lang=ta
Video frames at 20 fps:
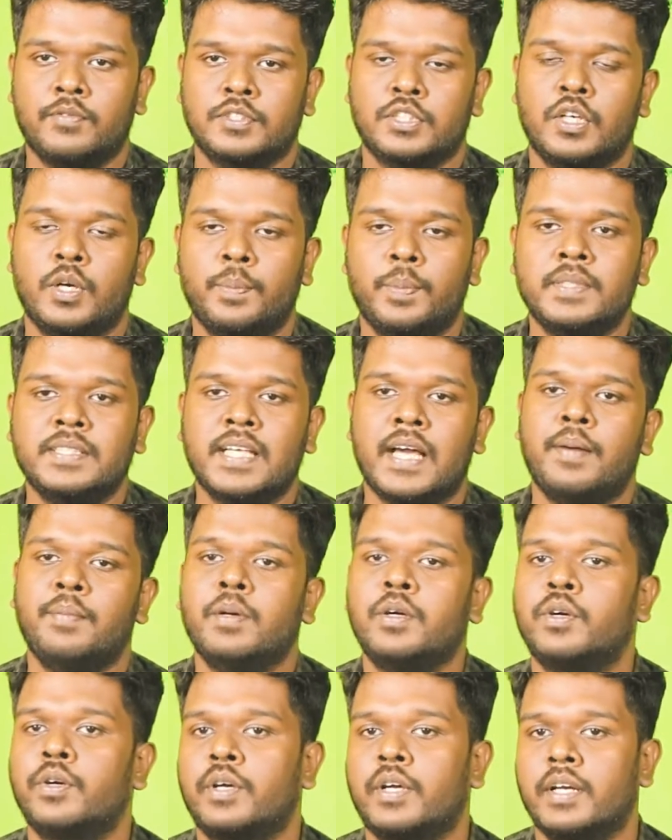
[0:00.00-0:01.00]
சோப்பும்
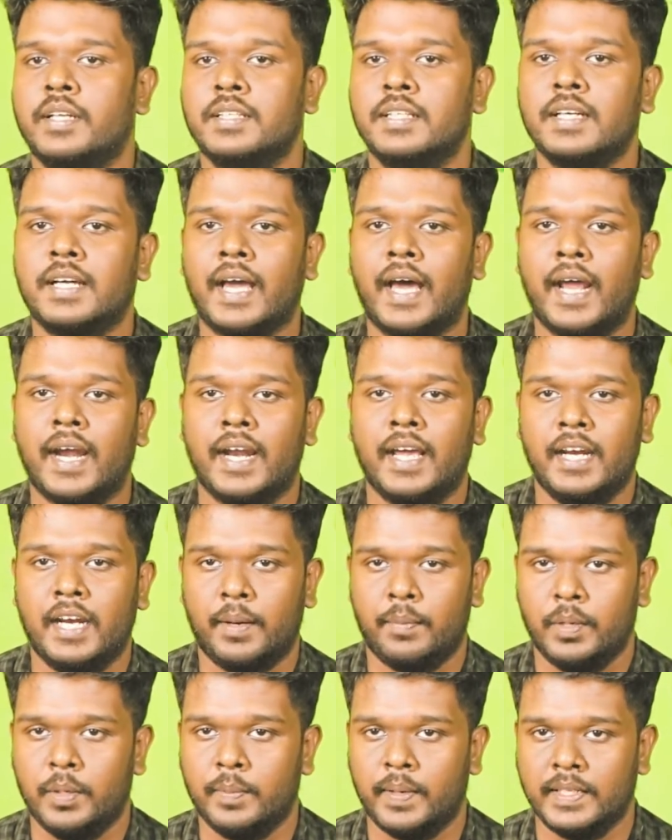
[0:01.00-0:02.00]
ஷாம்பும் கொடுக்கறது காரணம் என்ன
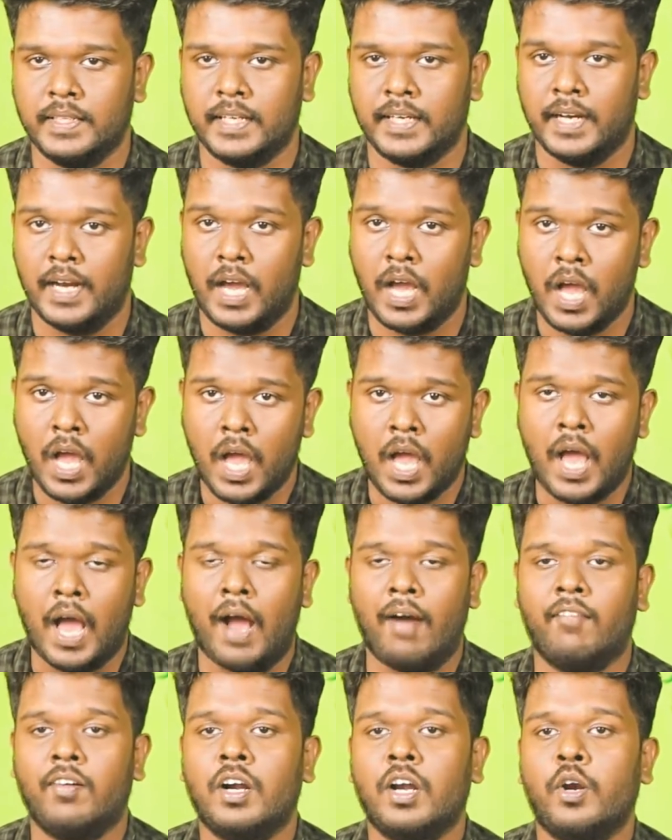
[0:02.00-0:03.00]
அப்படின்னு பார்த்தீங்கன்னா
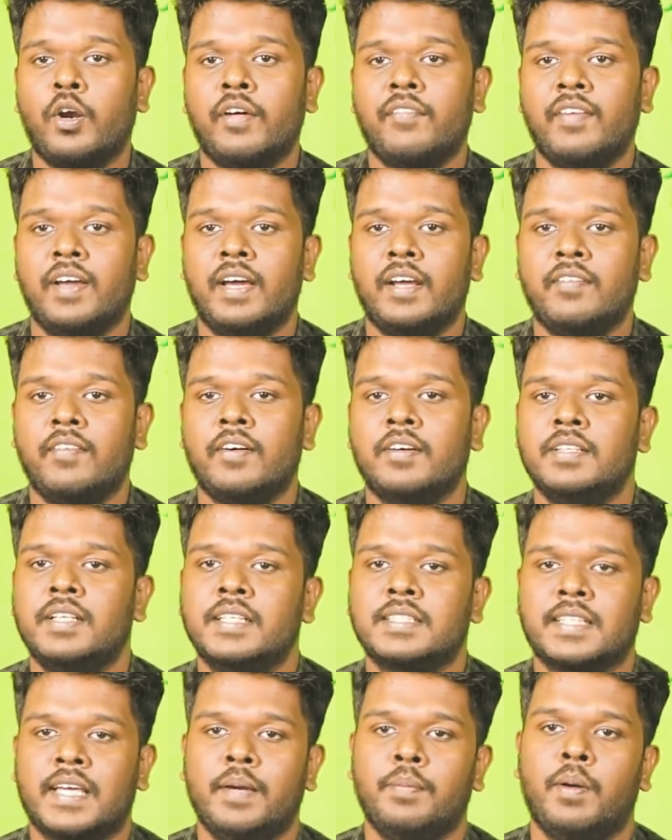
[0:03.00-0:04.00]
அவங்களோட வேர்வை வந்து
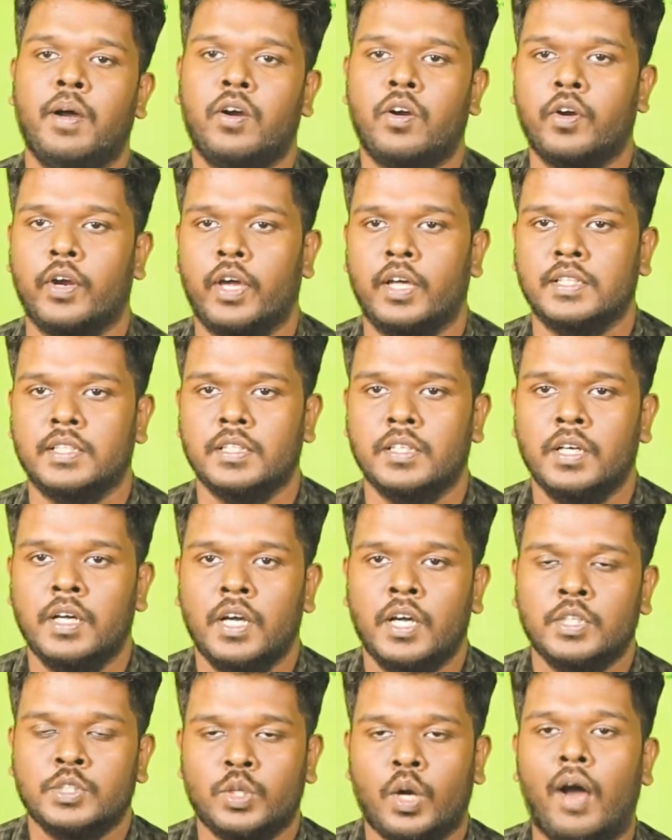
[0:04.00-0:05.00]
எஸ்கேப் ஆகக்கூடாது
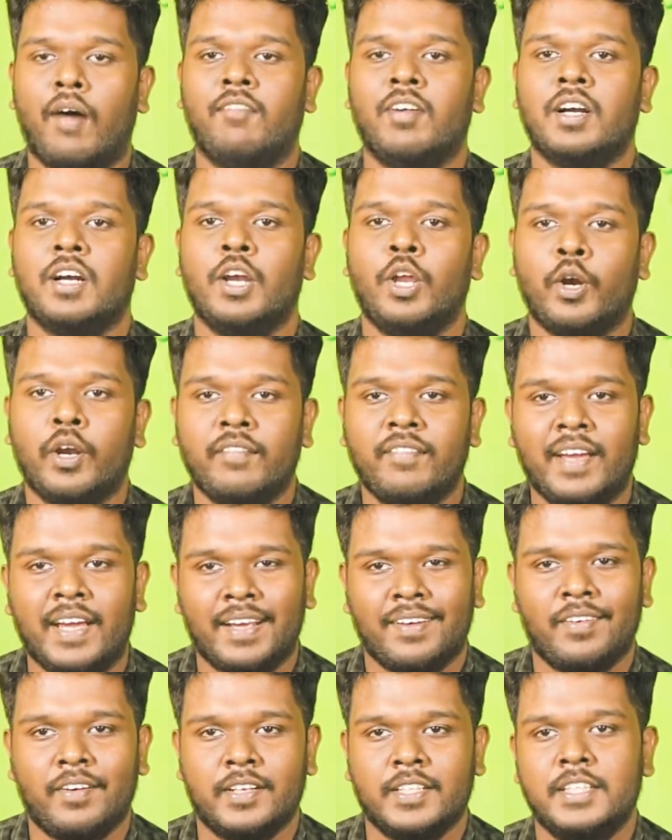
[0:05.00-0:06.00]
ஸோ அவங்களோட
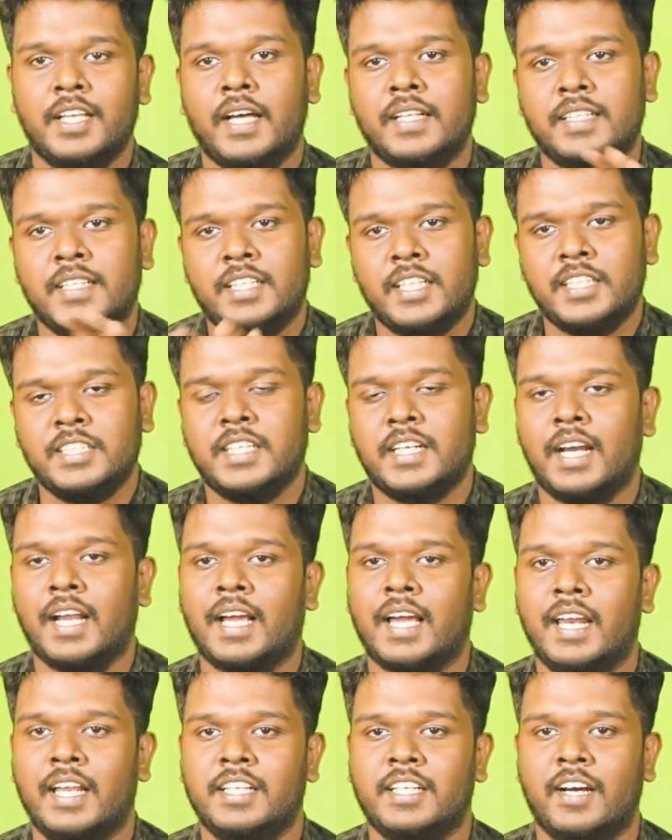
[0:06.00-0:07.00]
வேர்வை வந்து அந்த
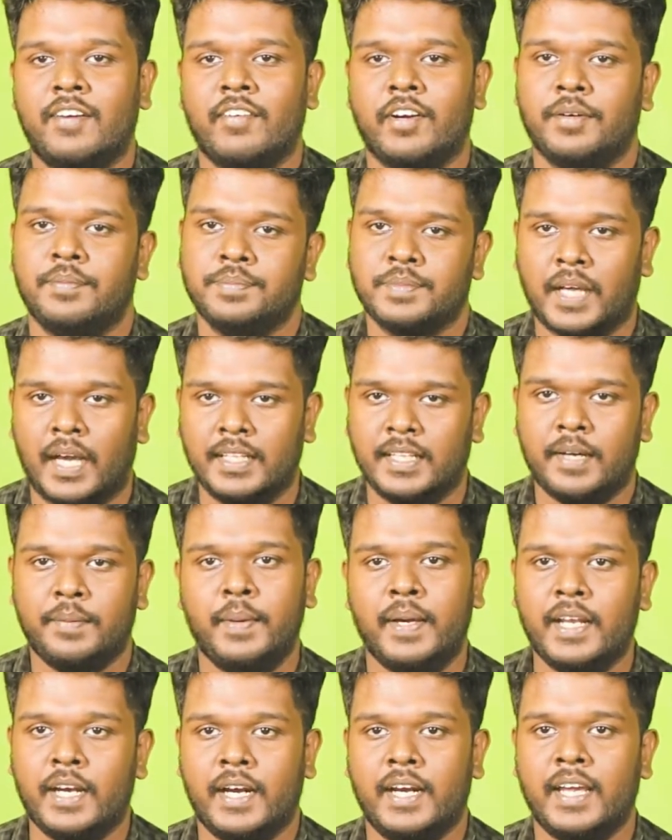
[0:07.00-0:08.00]
டிஷர்ட்டில் கலெக்ட் ஆகணும் அதுதான்
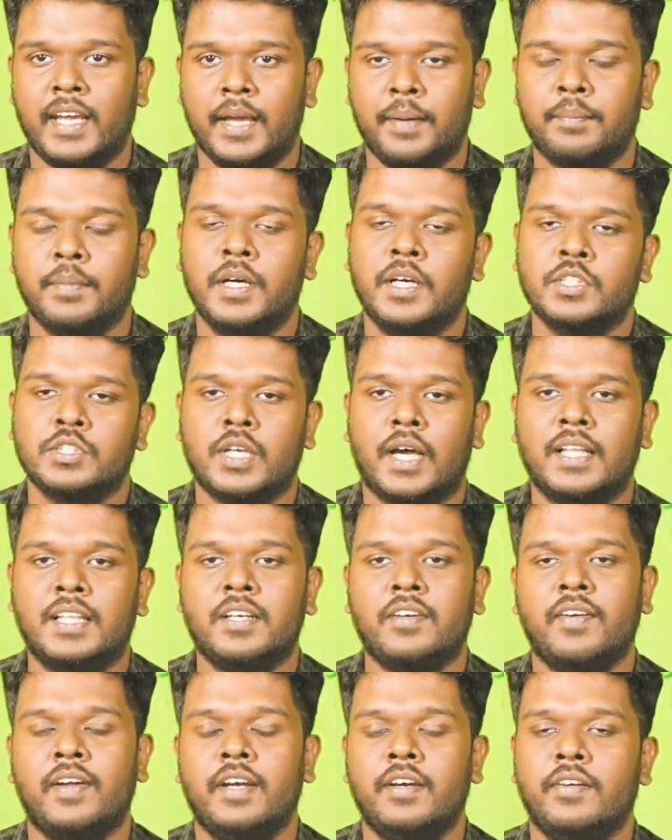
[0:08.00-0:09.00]
மெயினான எய்ம் ஸோ
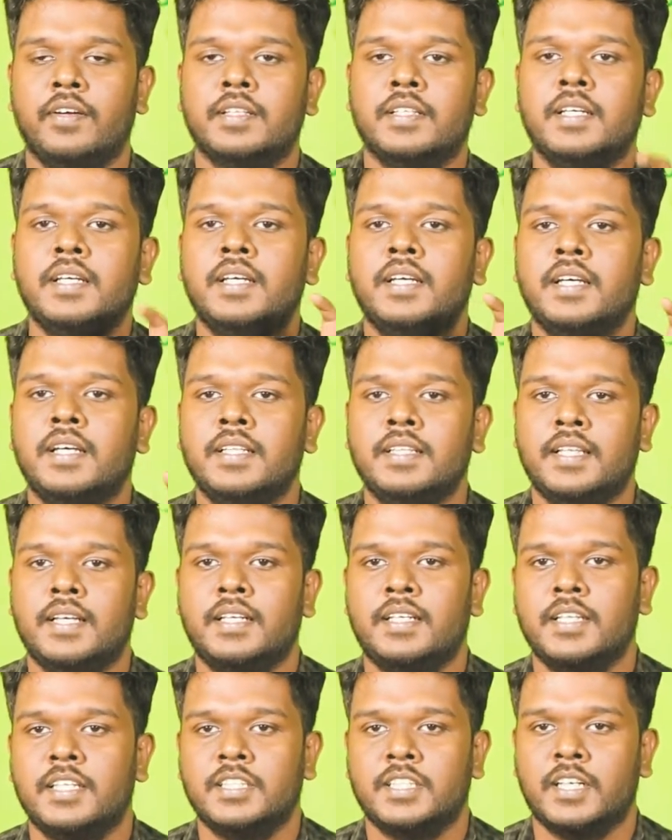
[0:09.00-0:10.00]
அதுக்கு வேண்டி வந்து இந்த
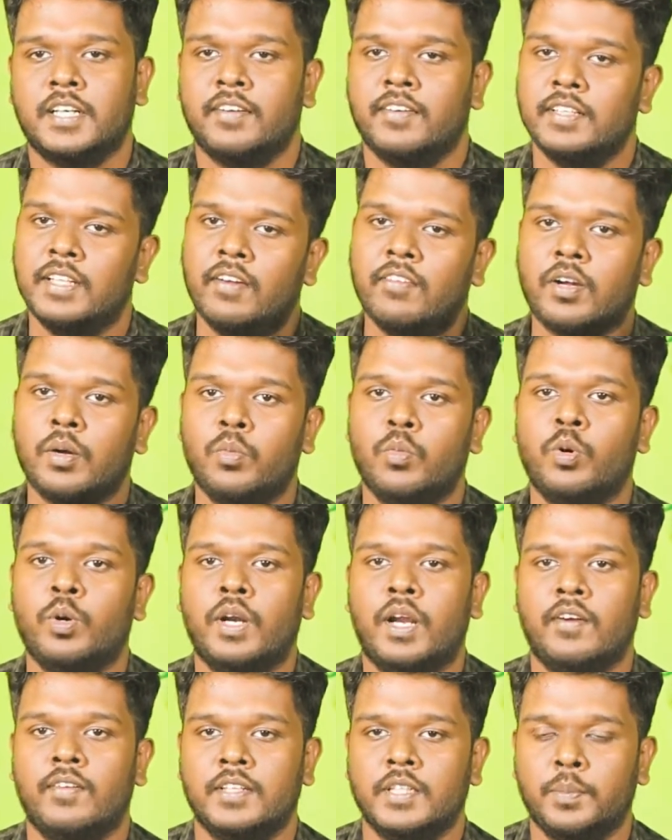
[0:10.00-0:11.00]
டிஷர்ட்டை வந்து அவங்க மூணு
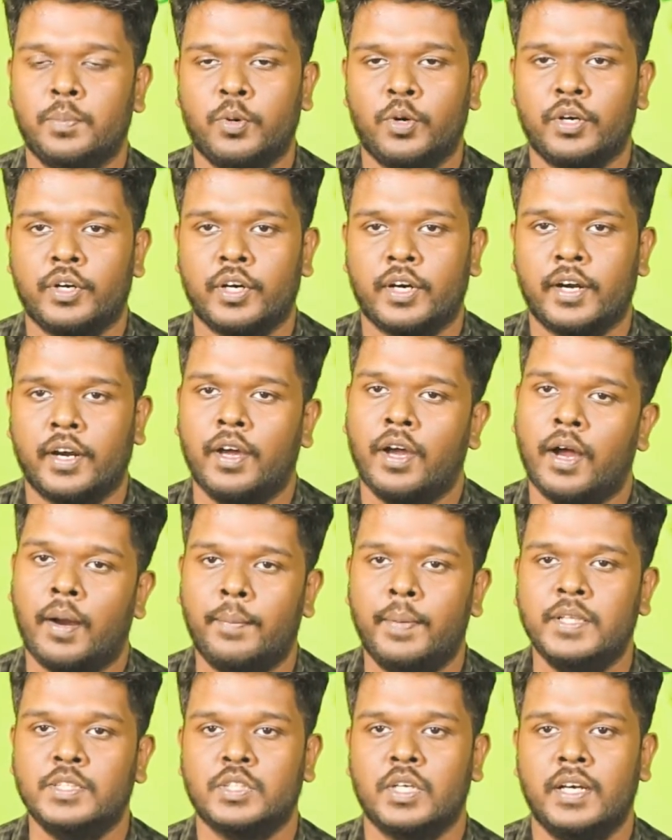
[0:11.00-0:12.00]
நாள் வந்து போட்டிருக்கணும்
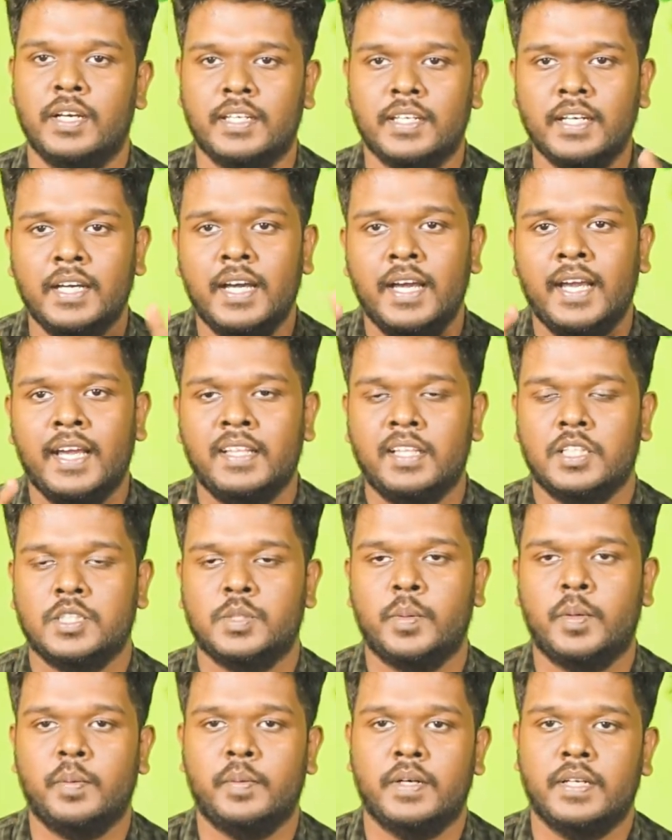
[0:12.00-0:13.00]
அப்படின்னு சொல்லிட்டு இந்த
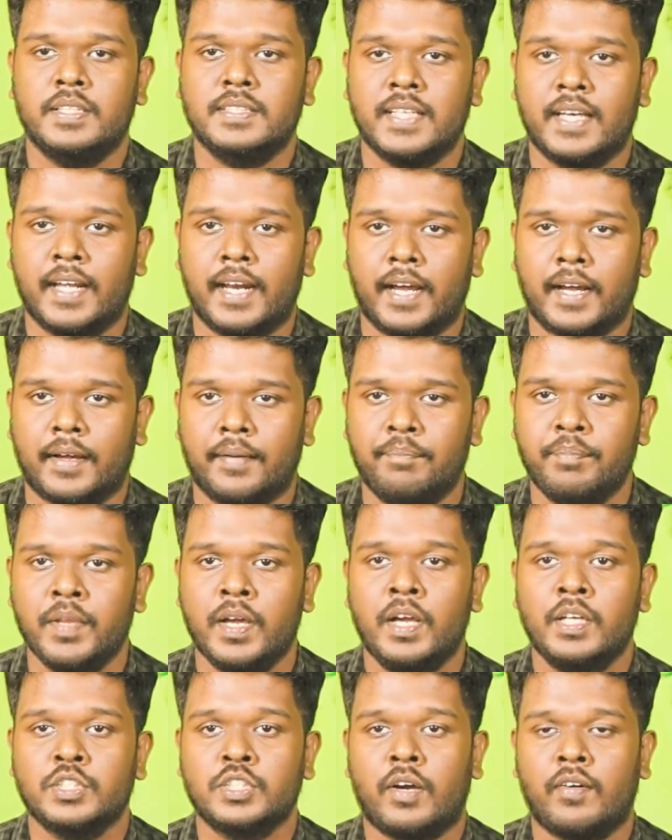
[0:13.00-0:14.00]
எக்ஸ்பெரிமெண்ட் செய்கிறாங்க
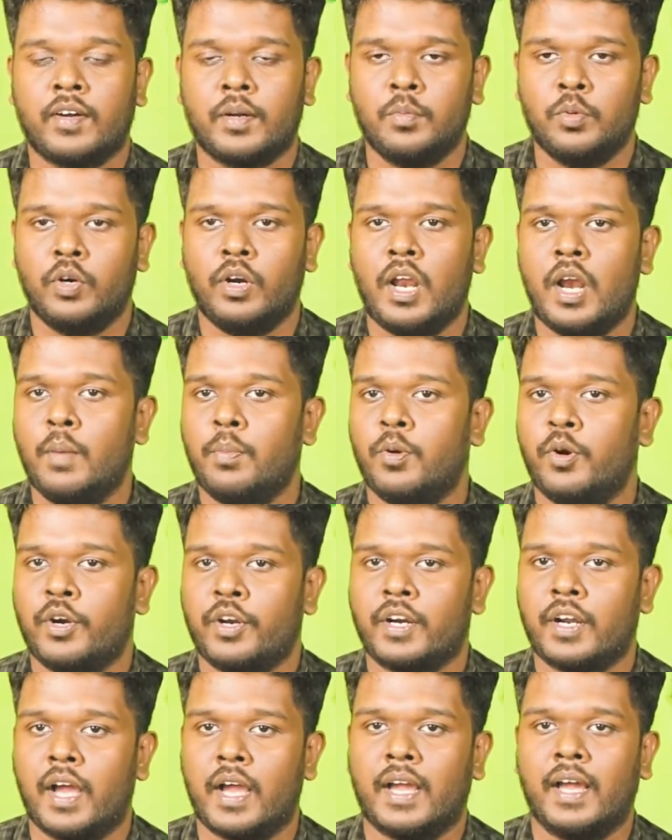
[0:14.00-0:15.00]
ஸோ அவங்க மூணு நாள்
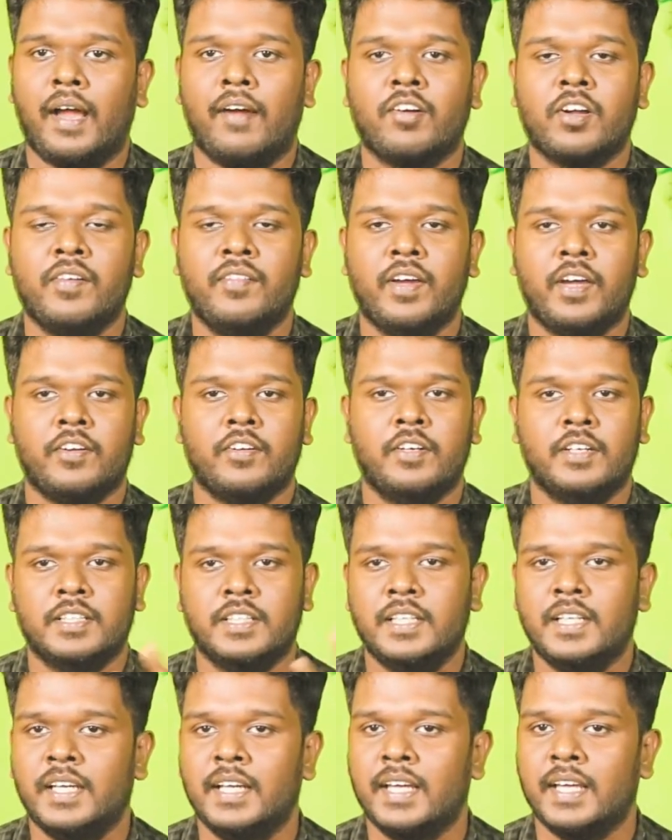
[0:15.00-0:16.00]
போட்டிருக்காங்க அவங்க வேர்வை வந்து